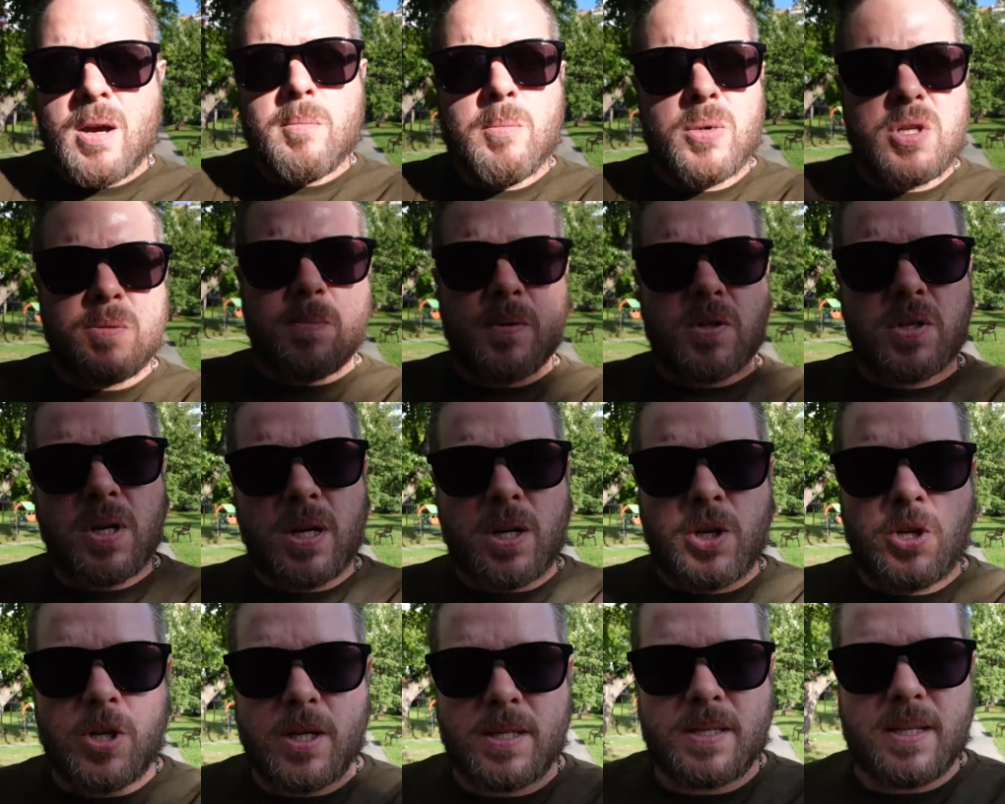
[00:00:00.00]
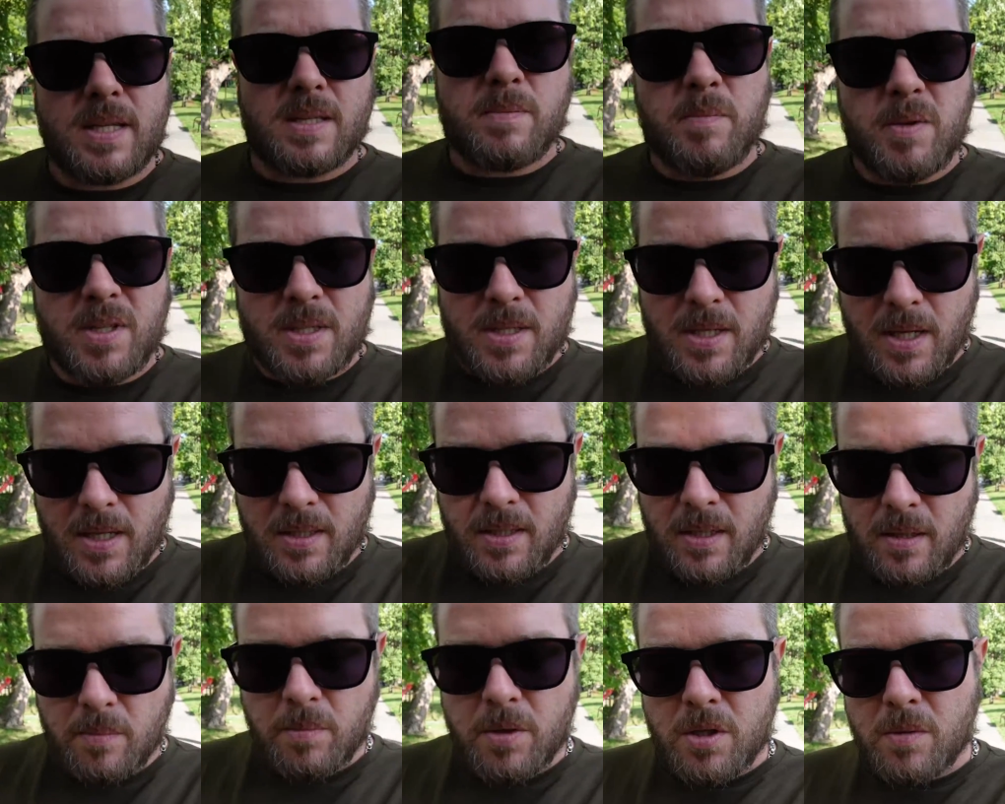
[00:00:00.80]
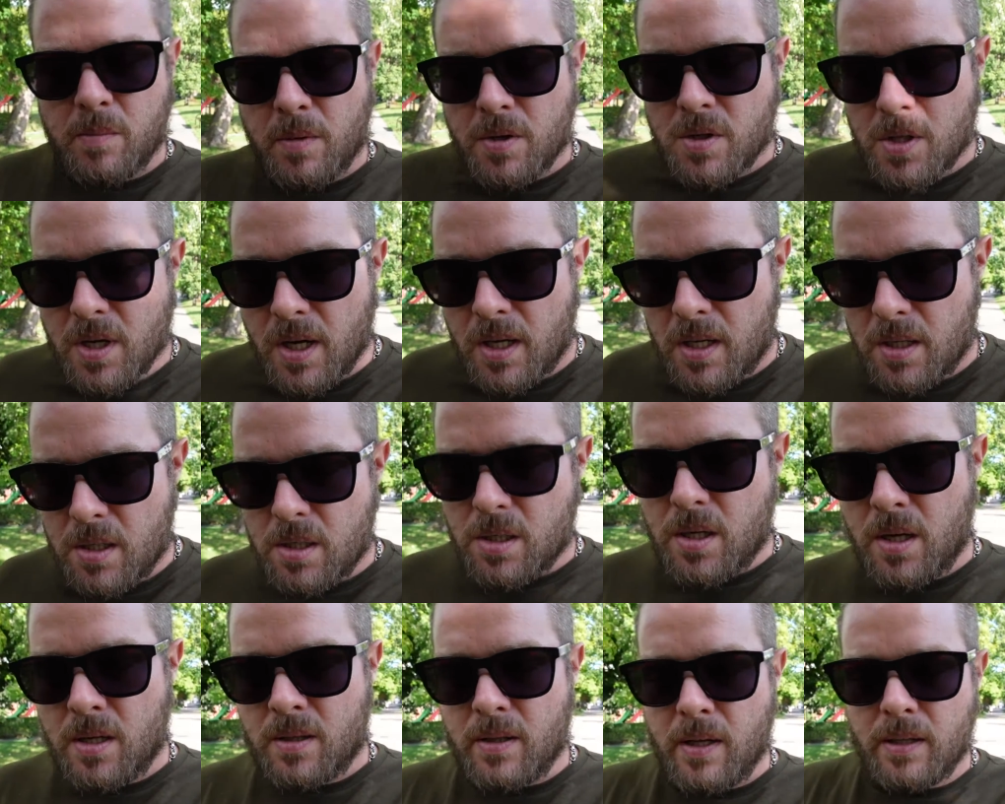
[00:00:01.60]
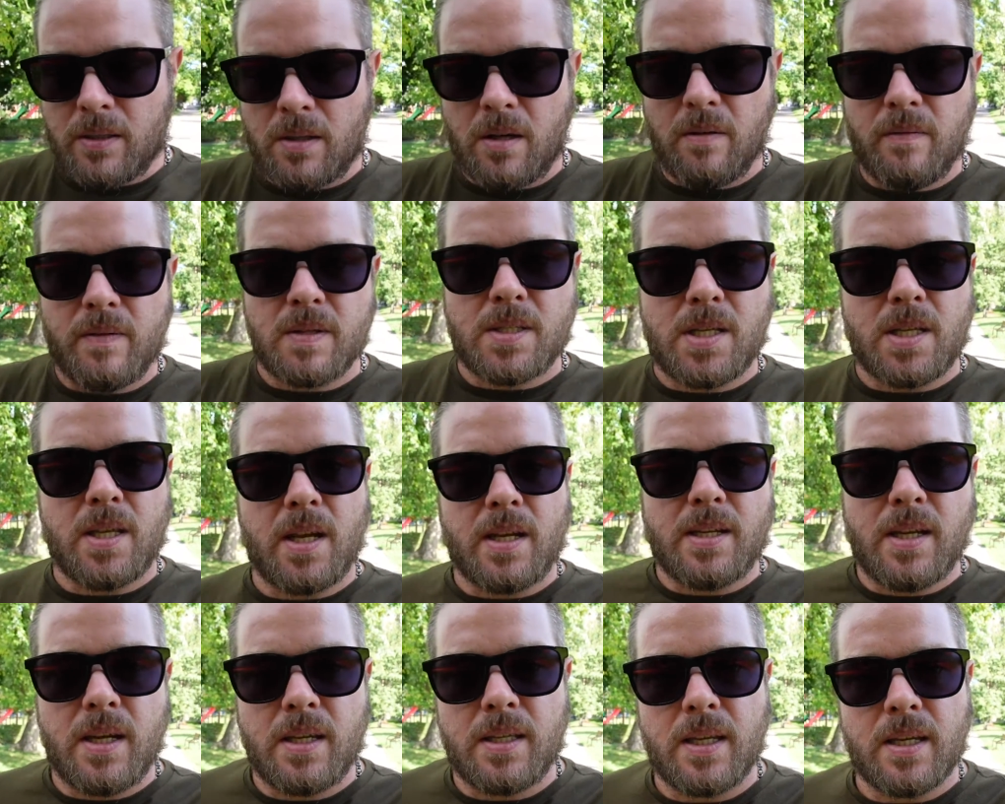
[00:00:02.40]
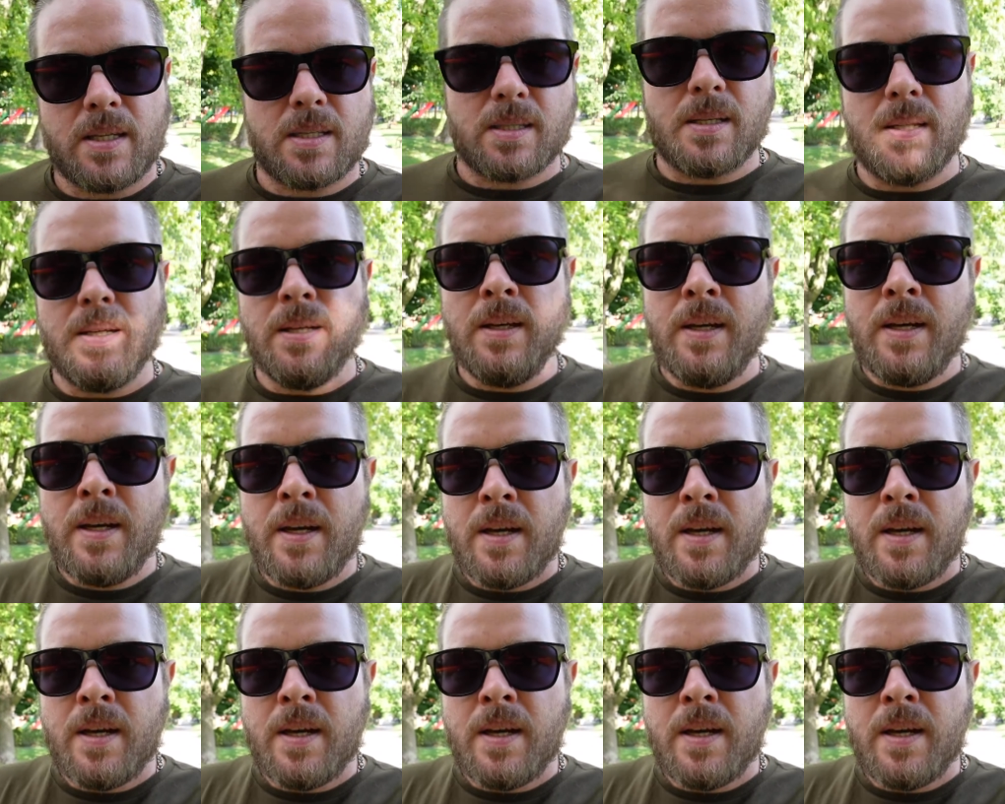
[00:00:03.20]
Być może jakiś assessment center, być może jakieś dodatkowe zadania i testy.